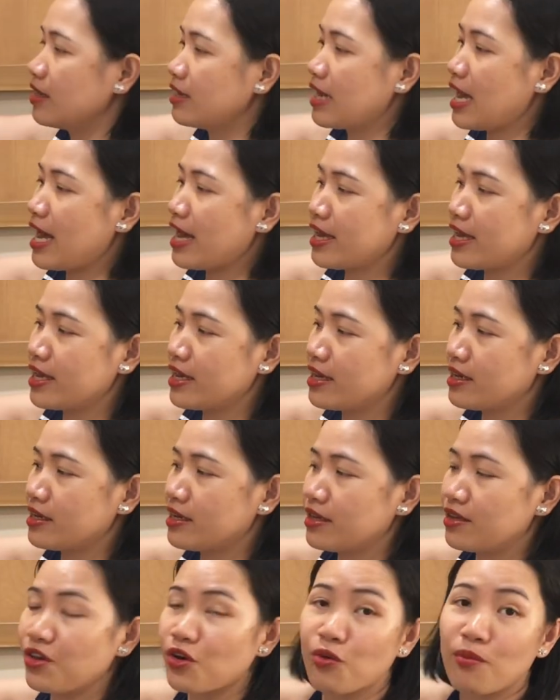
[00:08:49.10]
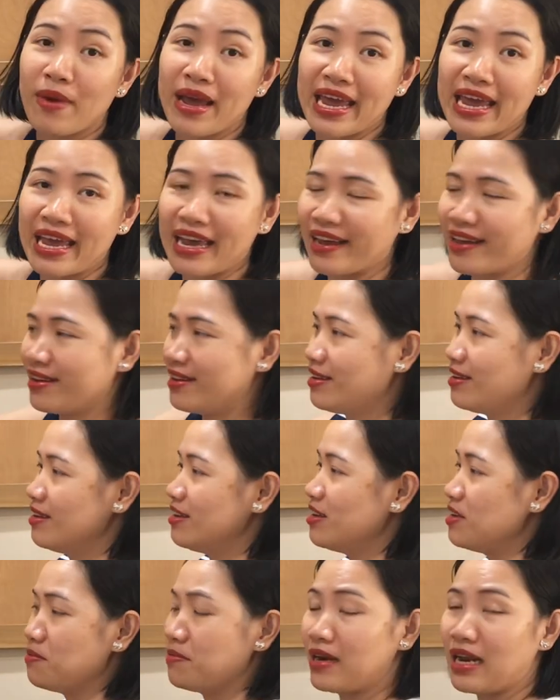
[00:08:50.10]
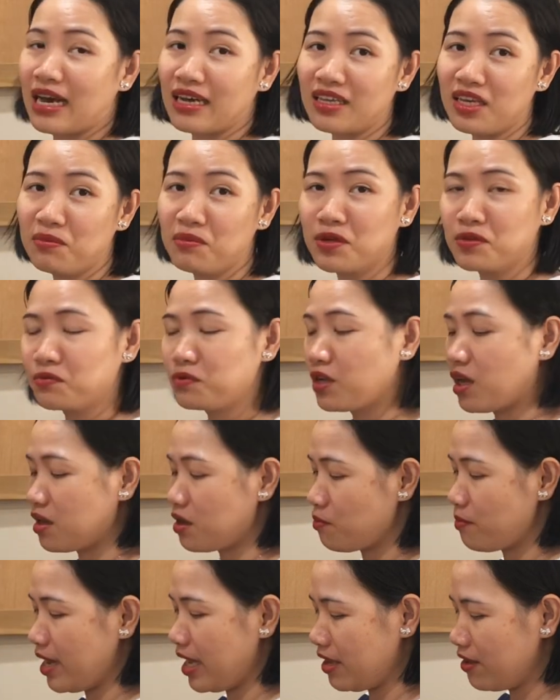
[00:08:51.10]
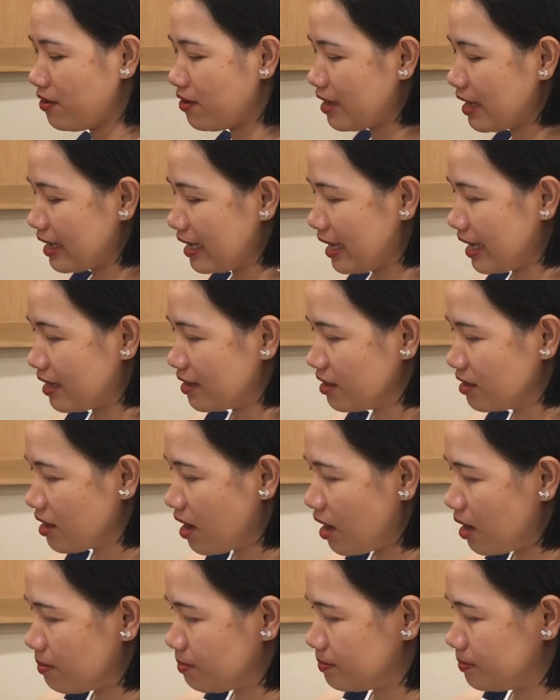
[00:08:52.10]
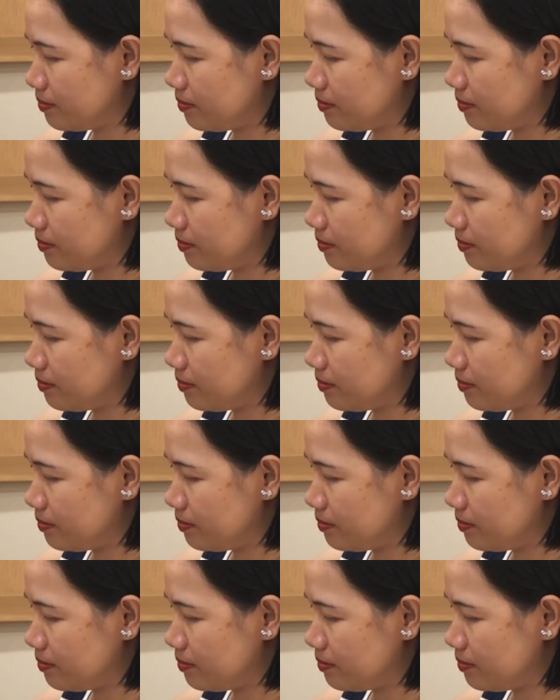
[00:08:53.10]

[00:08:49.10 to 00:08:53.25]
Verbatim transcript: đây dầu mè mình ăn gì mình cũng cho dầu mè vô cả nhà nó thơm